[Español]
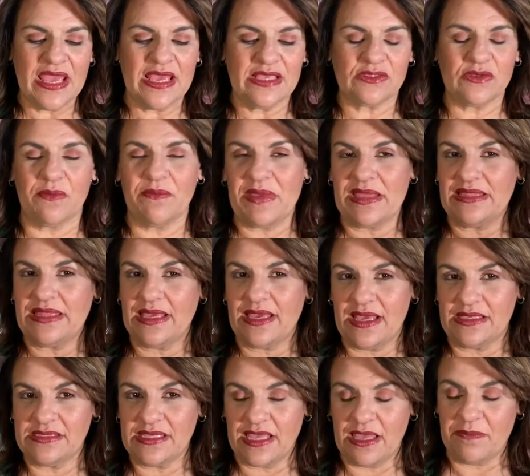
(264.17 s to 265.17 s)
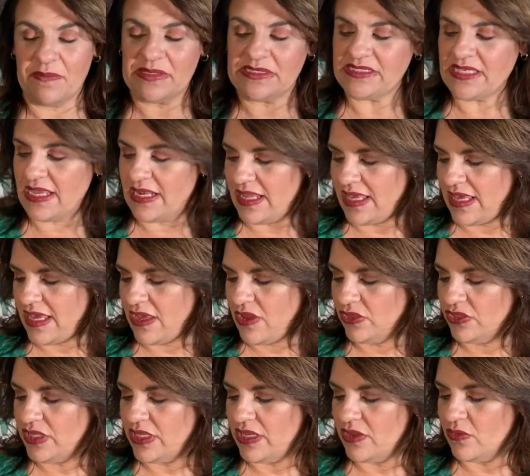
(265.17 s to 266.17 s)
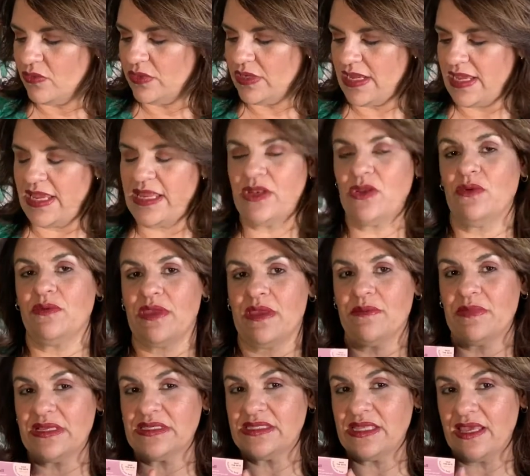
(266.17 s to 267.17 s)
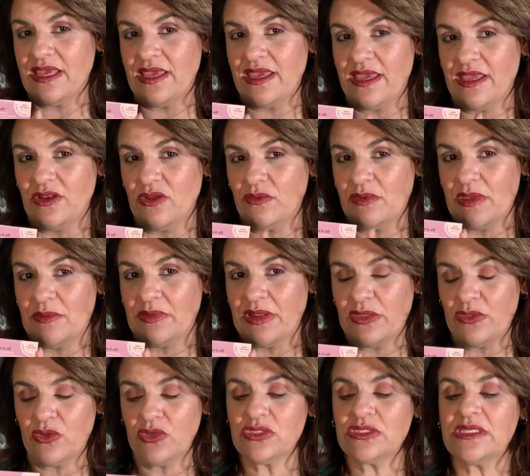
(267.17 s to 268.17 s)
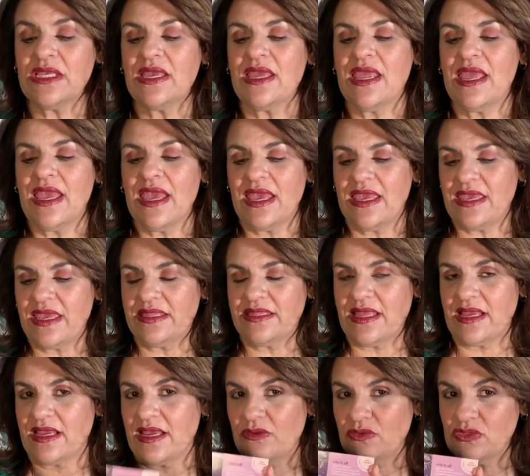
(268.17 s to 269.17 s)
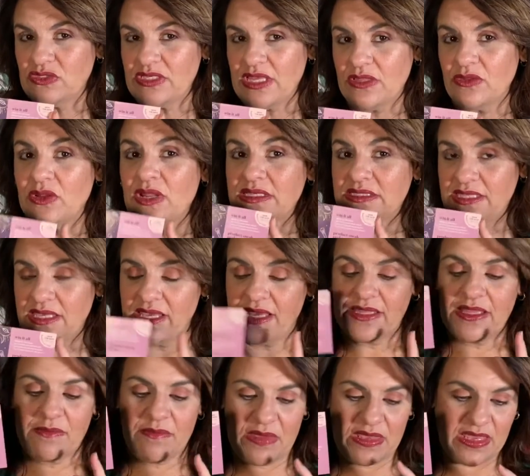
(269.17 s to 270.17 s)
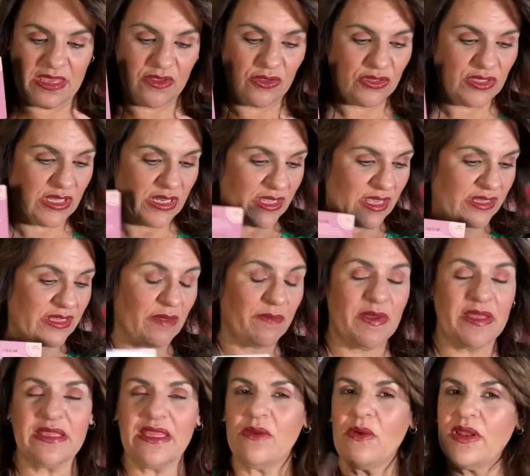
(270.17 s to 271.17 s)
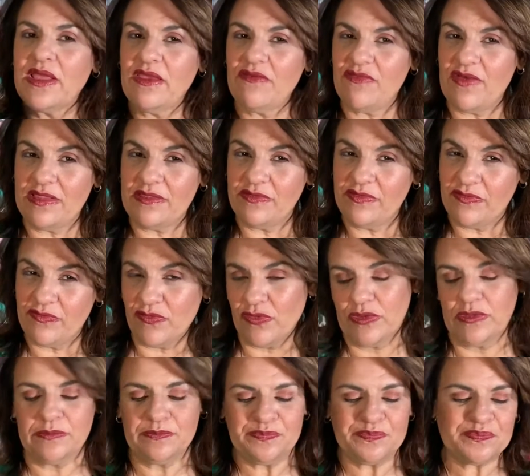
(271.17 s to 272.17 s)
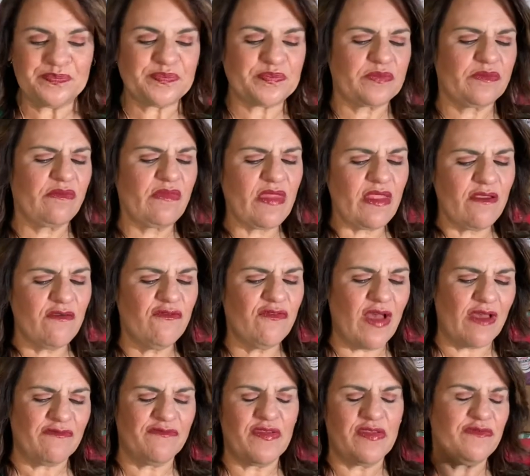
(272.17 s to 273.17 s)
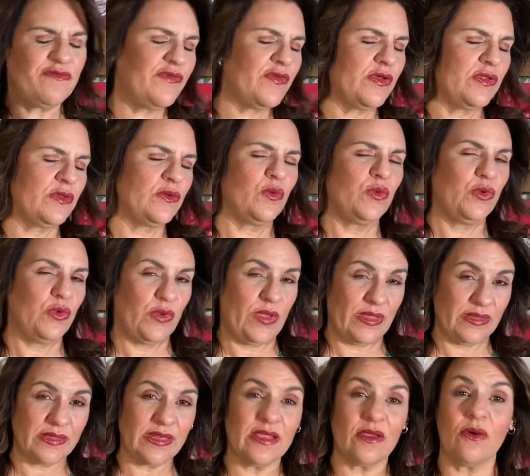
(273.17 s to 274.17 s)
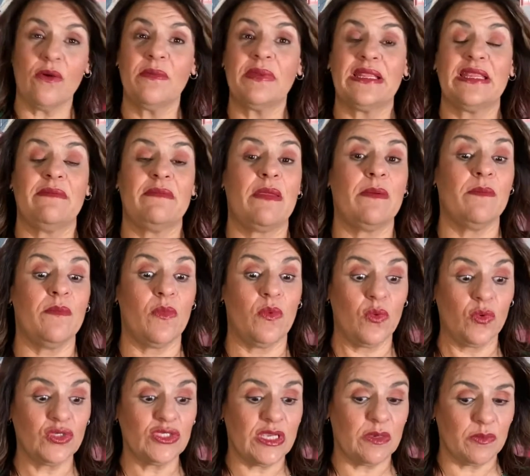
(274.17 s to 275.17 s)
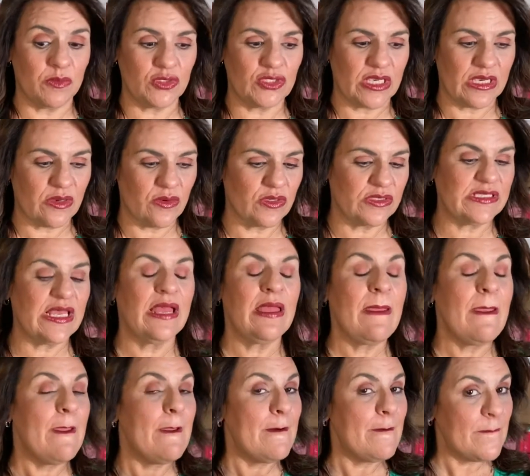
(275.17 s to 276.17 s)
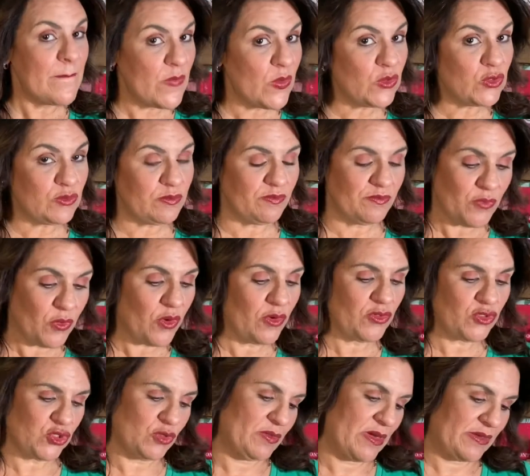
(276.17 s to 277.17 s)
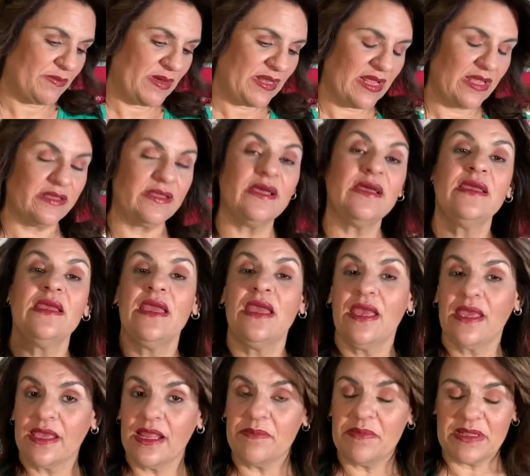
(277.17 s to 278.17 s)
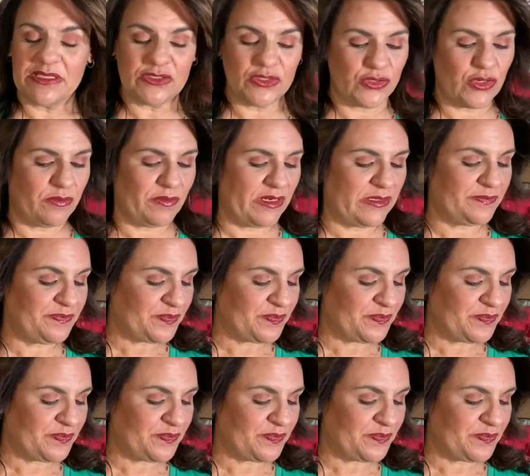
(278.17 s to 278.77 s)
Son ventas que hacen especiales y ellos tienen una en noviembre, noviembre 2 y están anunciándola, así que también ellos tienen esta venta igual que Factory Fund. FabFitFun uno entra y compra también muchas, muchas cosas mucho más baratas que el precio normal.